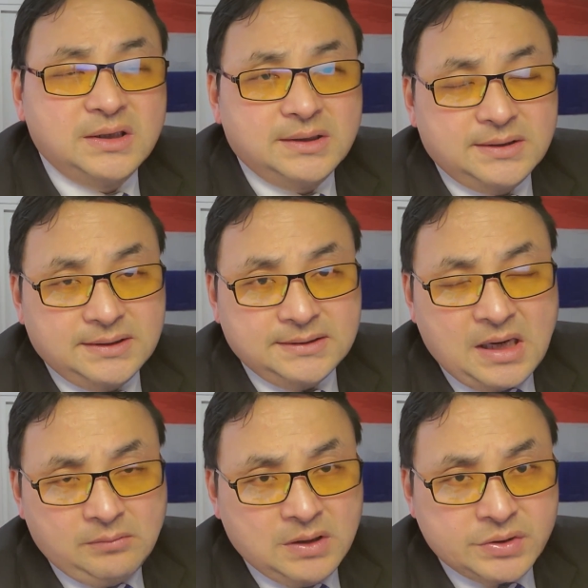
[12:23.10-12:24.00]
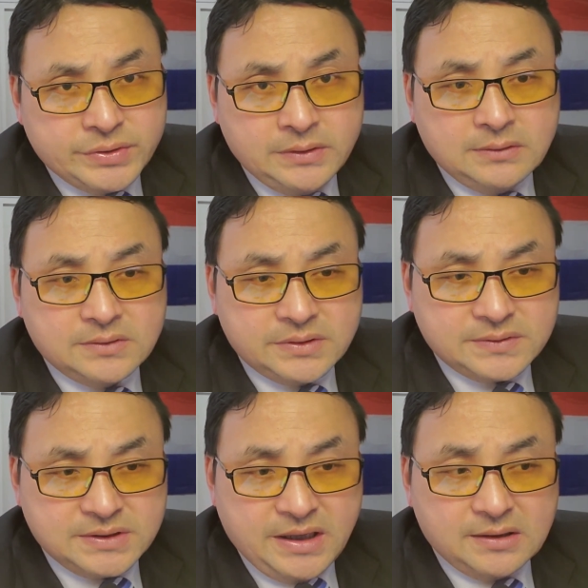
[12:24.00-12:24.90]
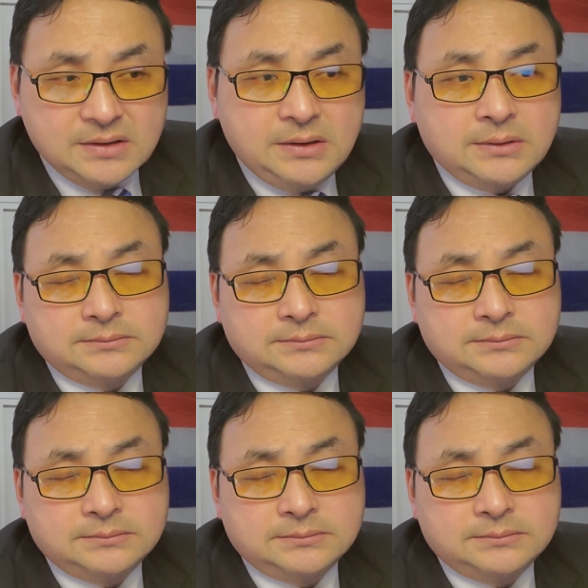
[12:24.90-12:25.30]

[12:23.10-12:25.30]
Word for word: 呃，他们的作用就是两个，